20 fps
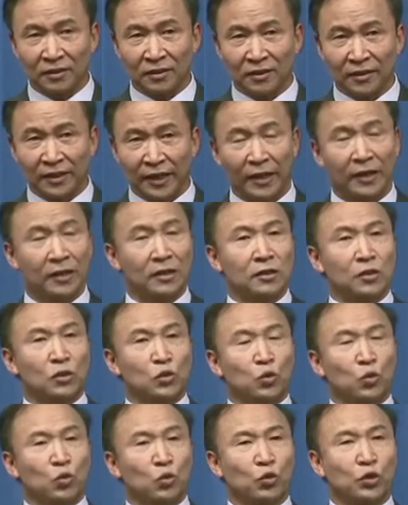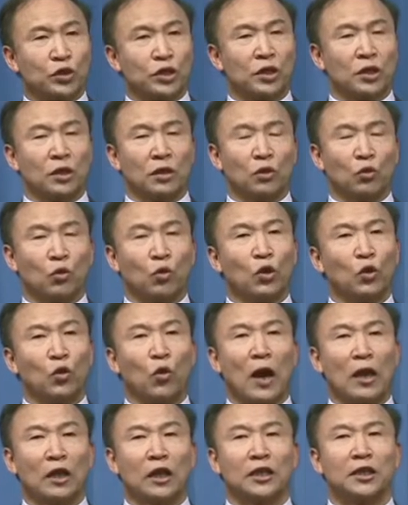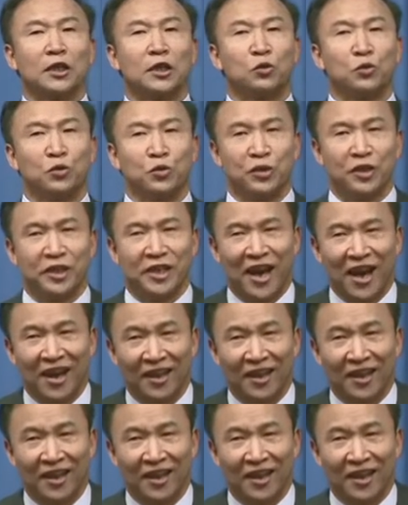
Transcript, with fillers: 哎，组织绘画的格局一样。